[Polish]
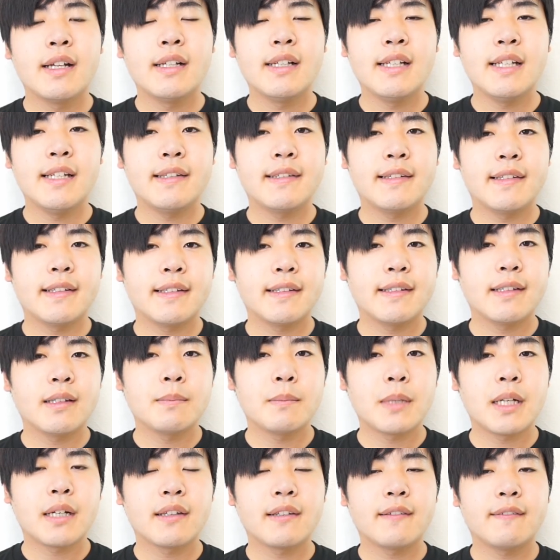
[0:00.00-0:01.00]
lisy
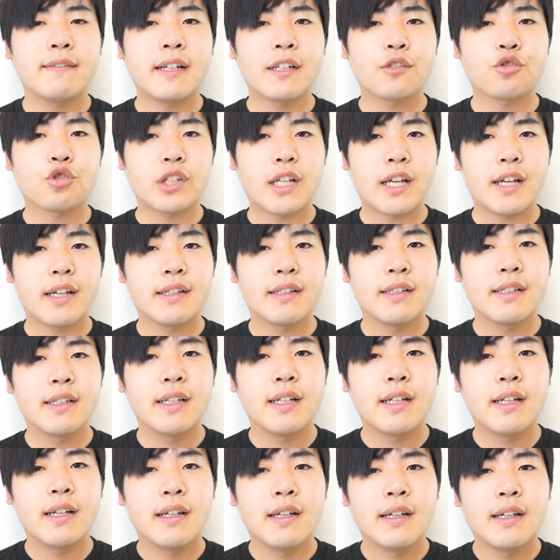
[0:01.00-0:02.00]
są bardzo ważne.
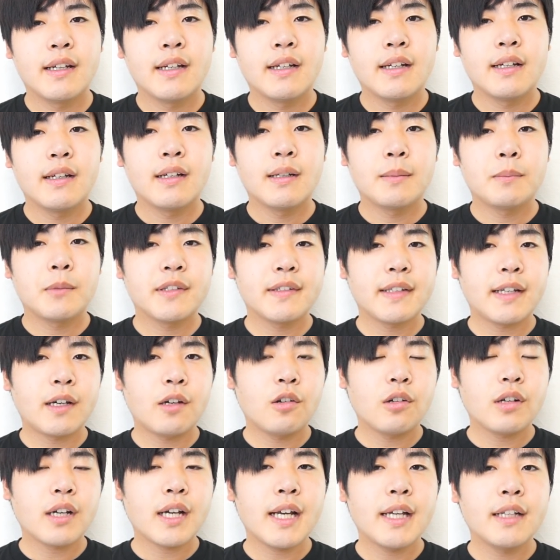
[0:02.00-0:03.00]
Poza
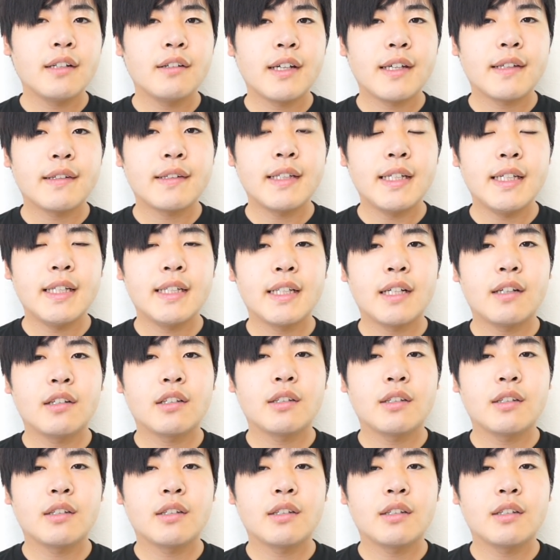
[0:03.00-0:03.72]
Hokkaido jest inna